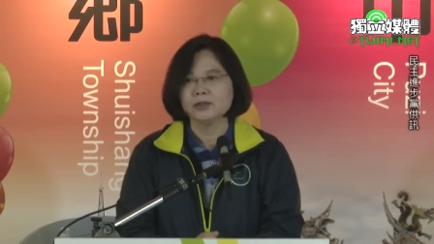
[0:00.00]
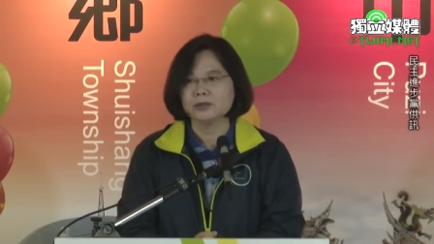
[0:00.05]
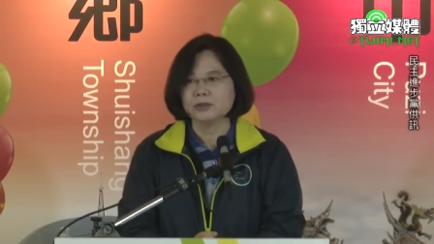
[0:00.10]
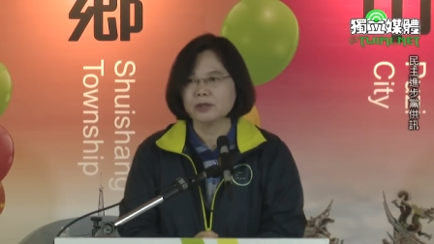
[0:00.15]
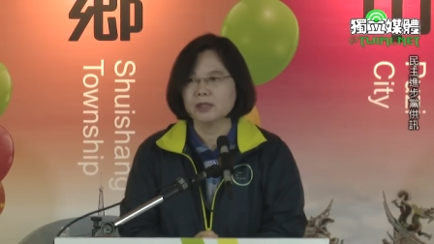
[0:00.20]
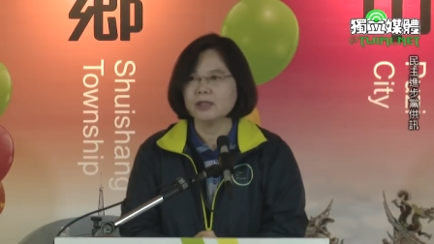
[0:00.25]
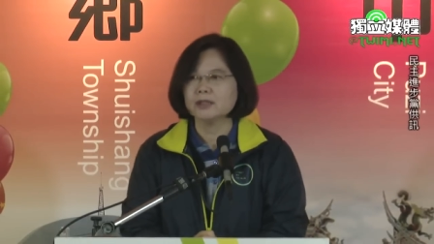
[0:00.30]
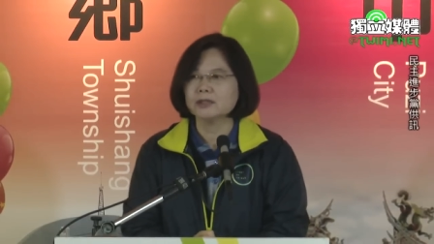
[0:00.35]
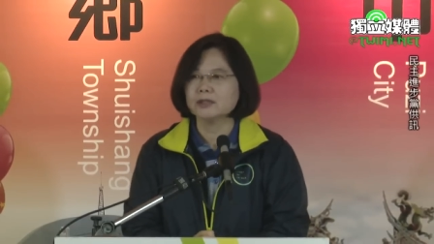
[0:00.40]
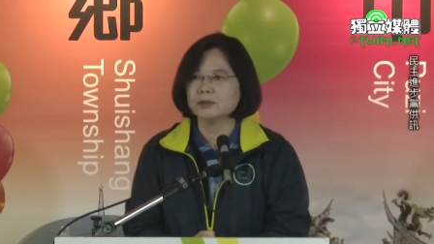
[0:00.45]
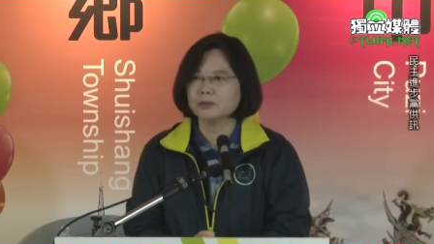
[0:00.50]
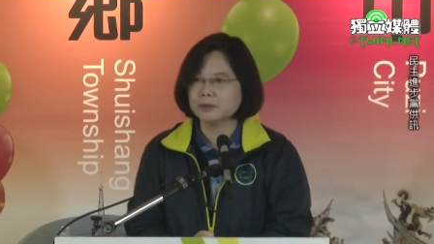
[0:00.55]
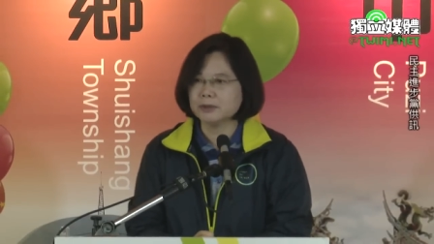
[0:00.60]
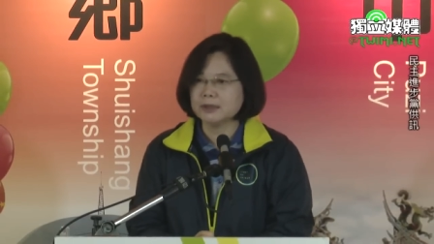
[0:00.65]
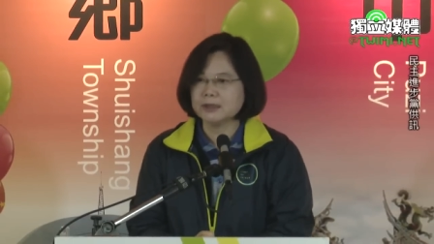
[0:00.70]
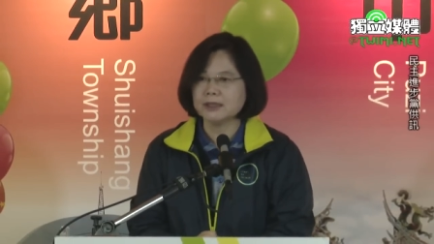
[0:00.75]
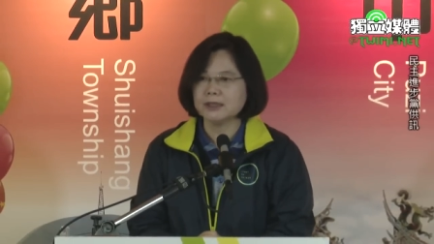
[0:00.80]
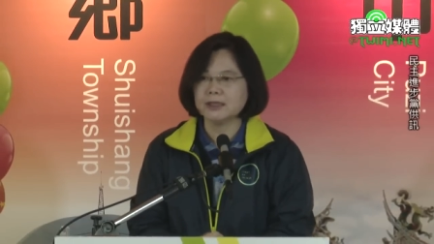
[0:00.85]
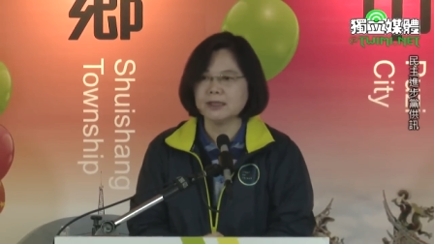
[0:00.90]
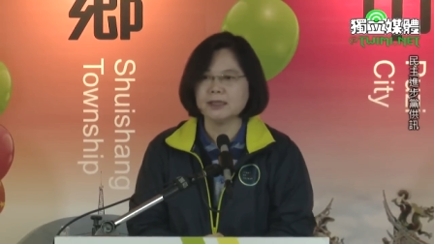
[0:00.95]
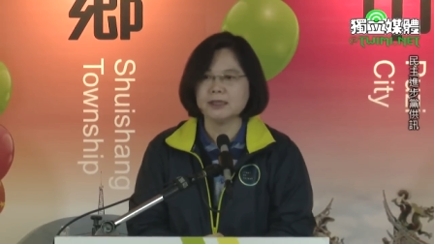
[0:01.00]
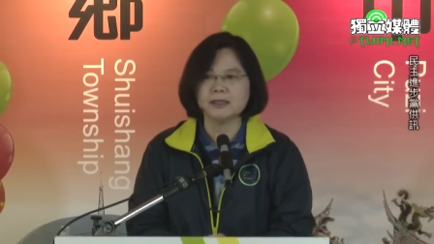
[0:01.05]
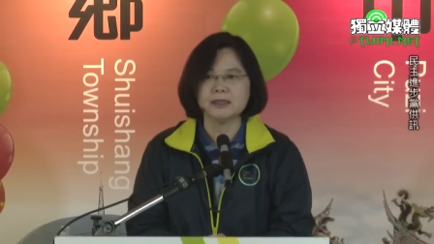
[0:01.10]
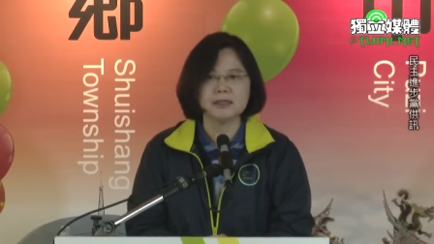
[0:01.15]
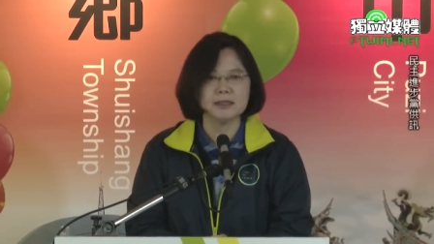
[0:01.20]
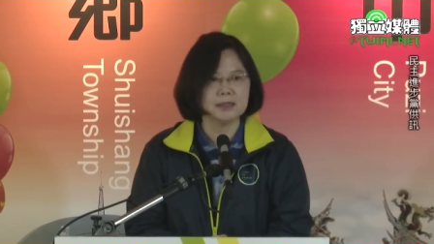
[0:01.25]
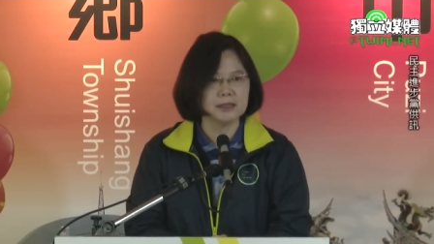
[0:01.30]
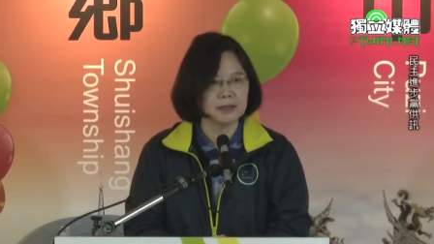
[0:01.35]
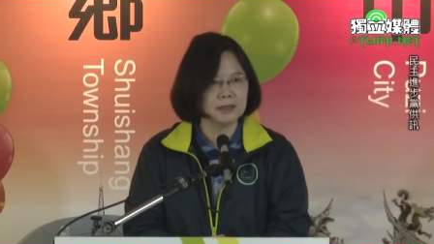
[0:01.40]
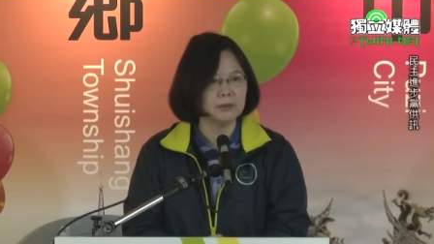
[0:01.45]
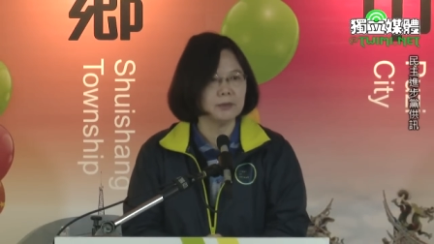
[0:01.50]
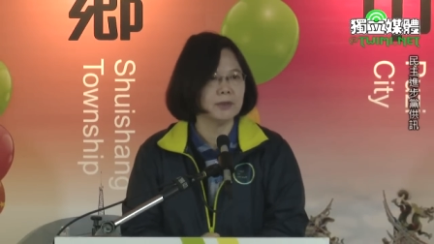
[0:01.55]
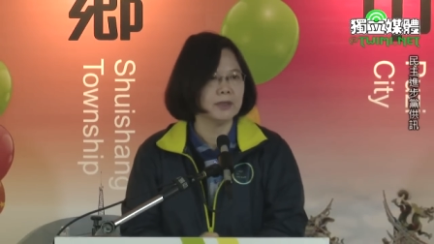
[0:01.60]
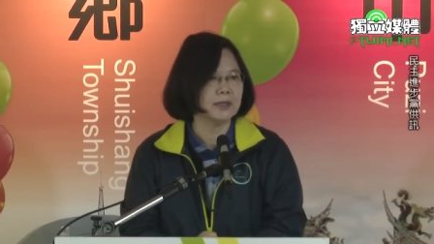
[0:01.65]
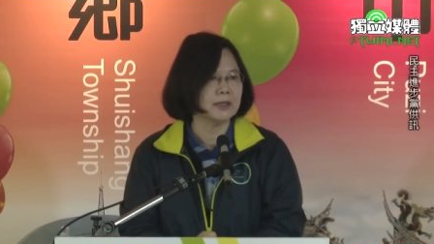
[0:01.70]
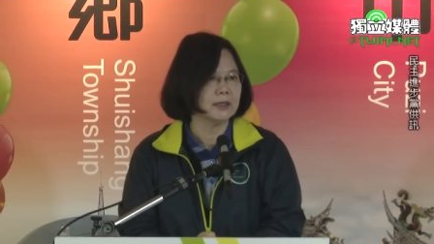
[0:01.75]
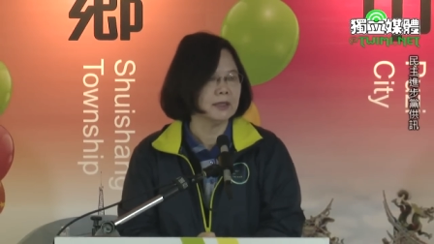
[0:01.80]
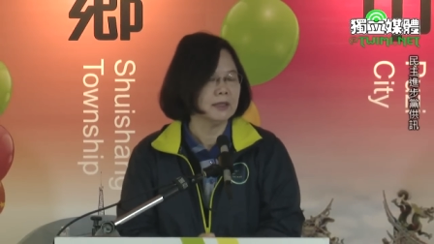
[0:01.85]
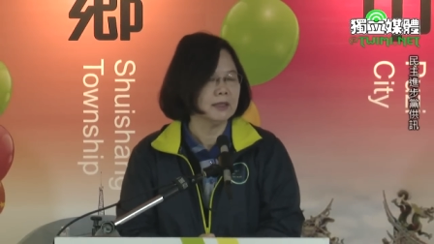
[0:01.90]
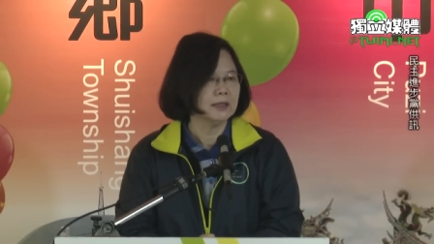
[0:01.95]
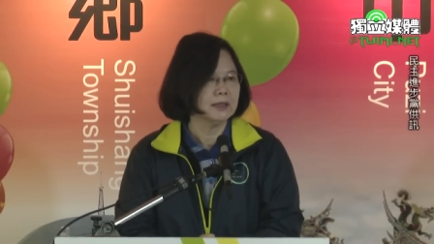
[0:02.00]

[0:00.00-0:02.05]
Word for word: 主要的问题是因为